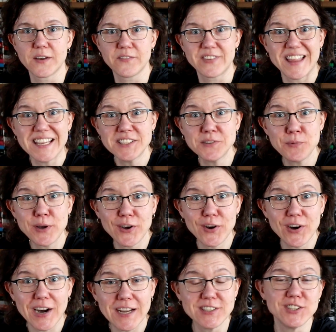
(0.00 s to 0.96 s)
Witajcie moi
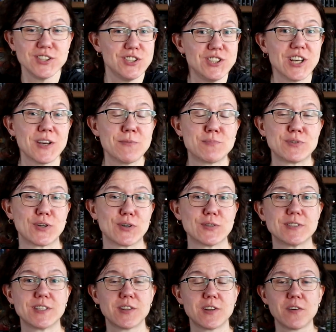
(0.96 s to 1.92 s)
kochani, dzisiaj
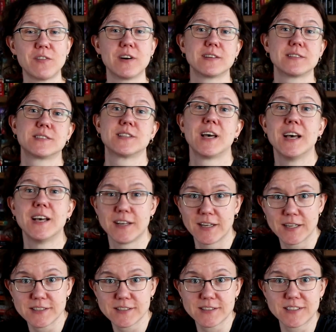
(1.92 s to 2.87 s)
przychodzę do Was
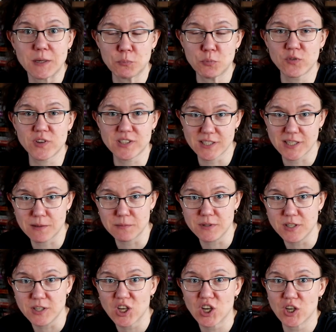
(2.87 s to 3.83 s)
z
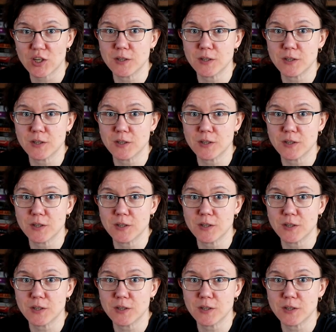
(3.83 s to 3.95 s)
zapowiedziami